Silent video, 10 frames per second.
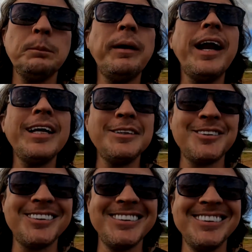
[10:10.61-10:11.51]

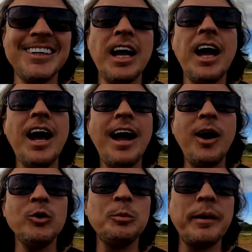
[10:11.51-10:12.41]
Paraíso.
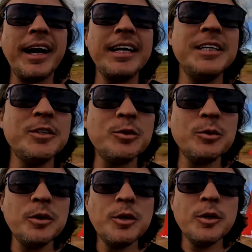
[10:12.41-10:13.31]
Alto Paraíso
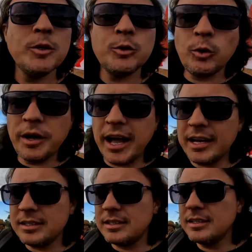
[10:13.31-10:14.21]
do
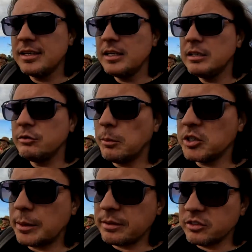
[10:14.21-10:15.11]
Goiás. Vou
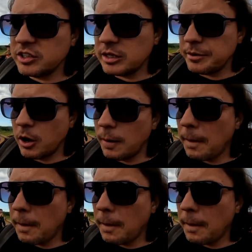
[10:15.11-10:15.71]
mostrar para vocês também, ó.